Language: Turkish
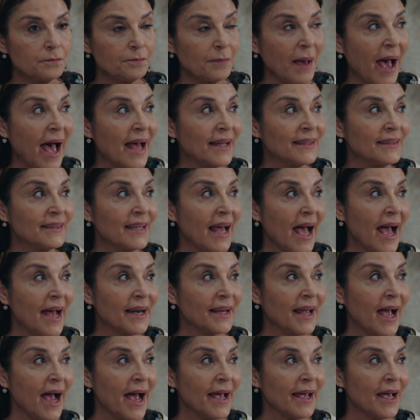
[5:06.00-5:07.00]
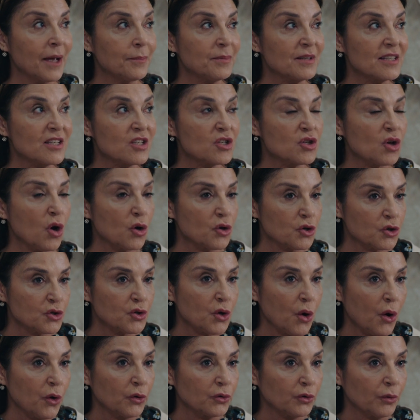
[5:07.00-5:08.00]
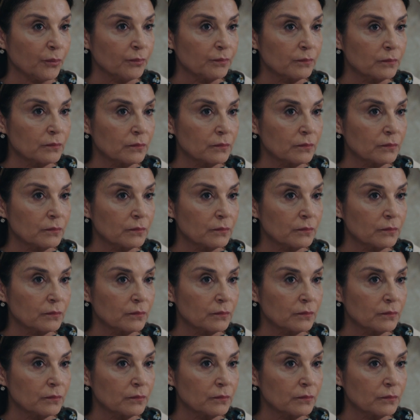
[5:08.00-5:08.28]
Ben Derya'ya bir soru sordum.